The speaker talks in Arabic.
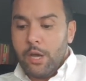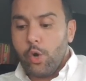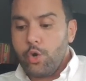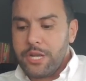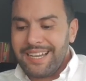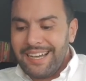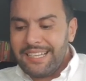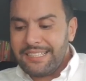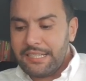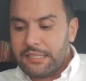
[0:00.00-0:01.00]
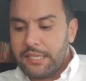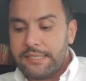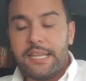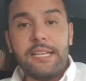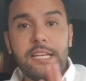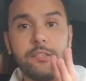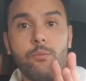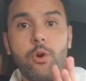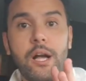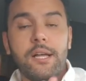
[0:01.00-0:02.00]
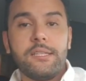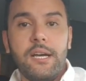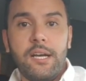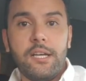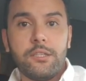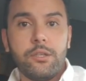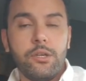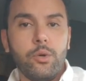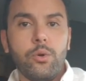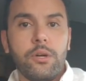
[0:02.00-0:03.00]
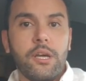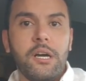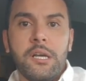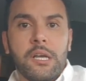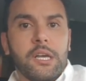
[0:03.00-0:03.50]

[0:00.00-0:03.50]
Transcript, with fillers: هناك أيضا ثلاث مقاطعات أخرى